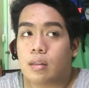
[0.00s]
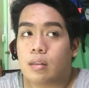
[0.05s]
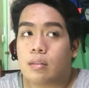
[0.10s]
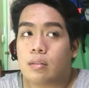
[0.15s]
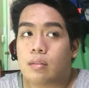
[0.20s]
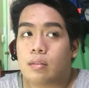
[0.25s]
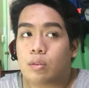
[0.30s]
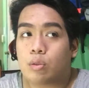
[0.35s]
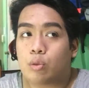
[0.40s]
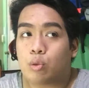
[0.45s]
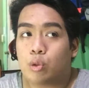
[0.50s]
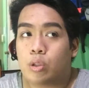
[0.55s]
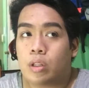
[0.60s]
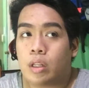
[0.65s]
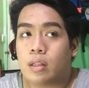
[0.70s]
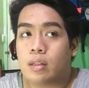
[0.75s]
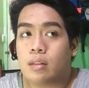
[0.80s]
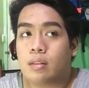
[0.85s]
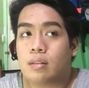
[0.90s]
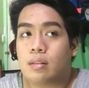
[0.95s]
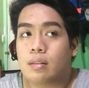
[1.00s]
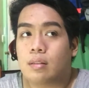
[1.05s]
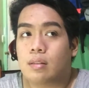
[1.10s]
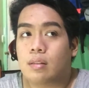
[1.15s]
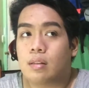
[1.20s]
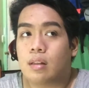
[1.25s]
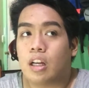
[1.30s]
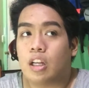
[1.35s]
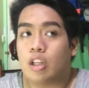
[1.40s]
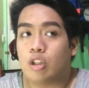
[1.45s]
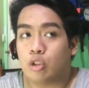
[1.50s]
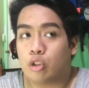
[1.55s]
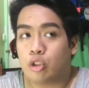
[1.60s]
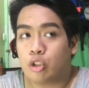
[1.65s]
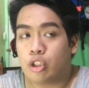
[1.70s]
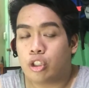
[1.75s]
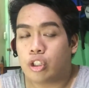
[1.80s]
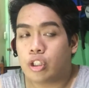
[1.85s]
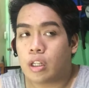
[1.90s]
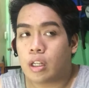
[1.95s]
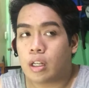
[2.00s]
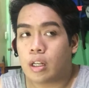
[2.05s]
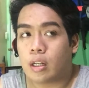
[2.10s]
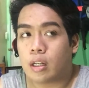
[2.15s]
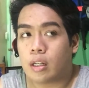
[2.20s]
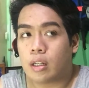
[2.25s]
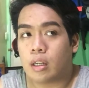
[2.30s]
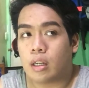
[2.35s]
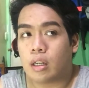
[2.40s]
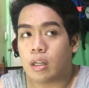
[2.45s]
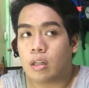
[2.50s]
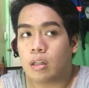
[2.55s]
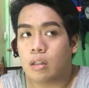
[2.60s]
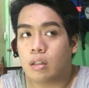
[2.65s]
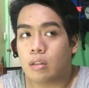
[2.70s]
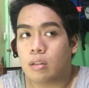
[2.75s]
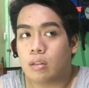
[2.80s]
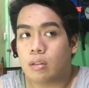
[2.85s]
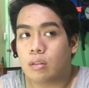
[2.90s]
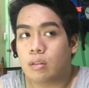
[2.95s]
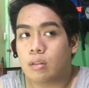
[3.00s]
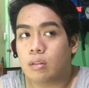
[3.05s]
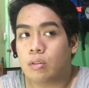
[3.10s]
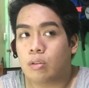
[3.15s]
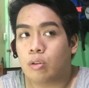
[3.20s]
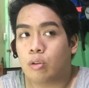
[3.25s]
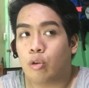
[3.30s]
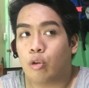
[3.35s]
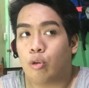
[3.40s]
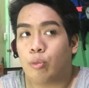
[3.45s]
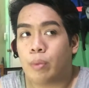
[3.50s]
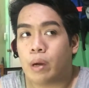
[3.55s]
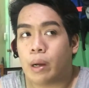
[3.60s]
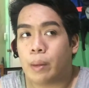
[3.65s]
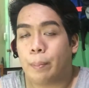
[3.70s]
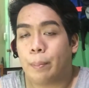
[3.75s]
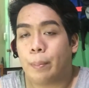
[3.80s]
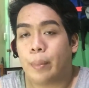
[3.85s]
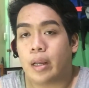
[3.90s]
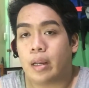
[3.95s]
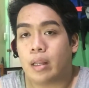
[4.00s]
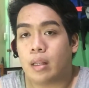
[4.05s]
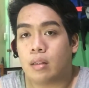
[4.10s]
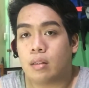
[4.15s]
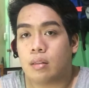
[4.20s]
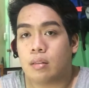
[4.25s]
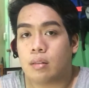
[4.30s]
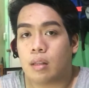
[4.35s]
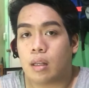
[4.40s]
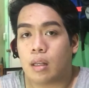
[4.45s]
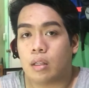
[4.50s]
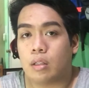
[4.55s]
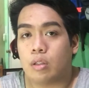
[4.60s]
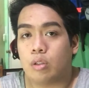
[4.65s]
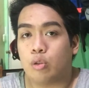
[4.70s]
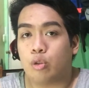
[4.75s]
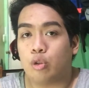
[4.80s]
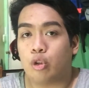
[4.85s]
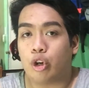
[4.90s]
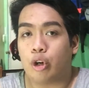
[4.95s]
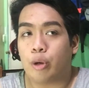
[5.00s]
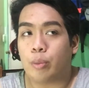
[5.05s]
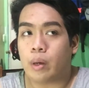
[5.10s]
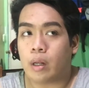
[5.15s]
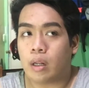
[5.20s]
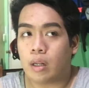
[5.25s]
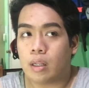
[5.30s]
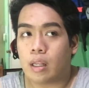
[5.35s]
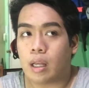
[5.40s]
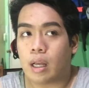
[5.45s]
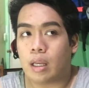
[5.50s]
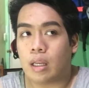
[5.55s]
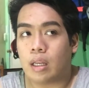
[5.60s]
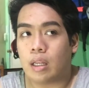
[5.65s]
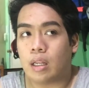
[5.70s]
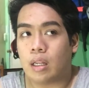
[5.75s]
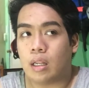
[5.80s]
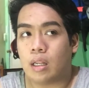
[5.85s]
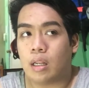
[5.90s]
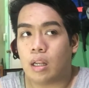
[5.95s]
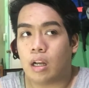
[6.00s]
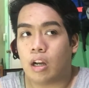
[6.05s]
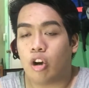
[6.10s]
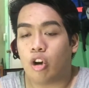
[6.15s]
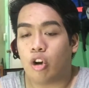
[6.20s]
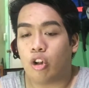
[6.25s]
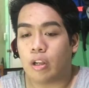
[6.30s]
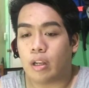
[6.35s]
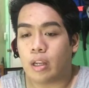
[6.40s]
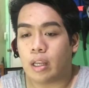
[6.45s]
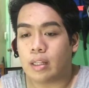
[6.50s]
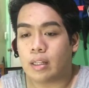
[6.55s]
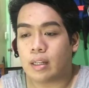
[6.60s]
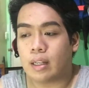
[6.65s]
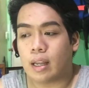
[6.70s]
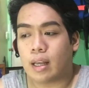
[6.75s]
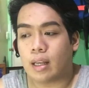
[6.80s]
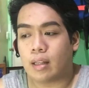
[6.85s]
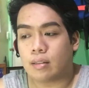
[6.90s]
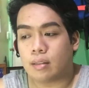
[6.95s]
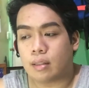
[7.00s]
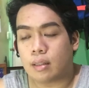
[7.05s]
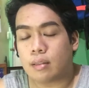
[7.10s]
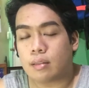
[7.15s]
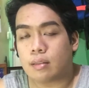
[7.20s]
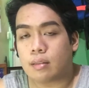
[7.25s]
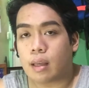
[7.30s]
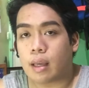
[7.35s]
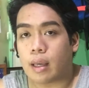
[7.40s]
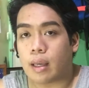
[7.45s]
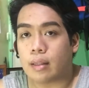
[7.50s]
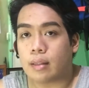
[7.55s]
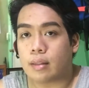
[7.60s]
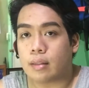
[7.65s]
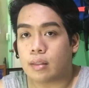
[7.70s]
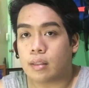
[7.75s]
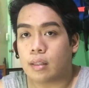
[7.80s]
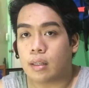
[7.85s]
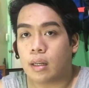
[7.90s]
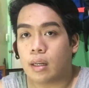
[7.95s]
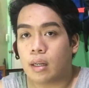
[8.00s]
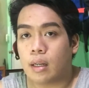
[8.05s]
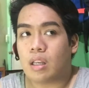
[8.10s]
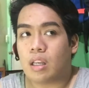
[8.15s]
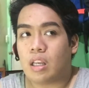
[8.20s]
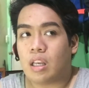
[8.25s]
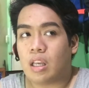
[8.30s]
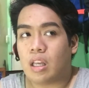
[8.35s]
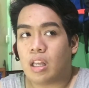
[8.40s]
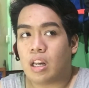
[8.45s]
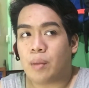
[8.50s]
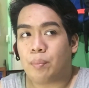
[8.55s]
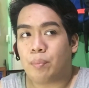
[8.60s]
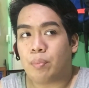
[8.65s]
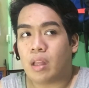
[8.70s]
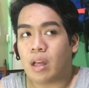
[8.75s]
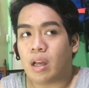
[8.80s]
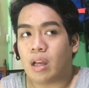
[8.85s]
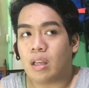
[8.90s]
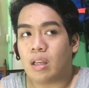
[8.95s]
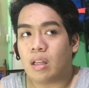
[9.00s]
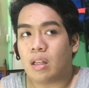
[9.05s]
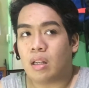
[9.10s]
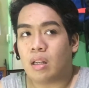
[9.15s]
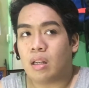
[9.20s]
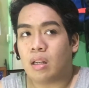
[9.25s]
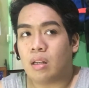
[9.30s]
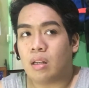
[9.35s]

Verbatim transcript: students ngayon na nag pop up pa rin sa new normal dahil naka-online classes and hirap dahil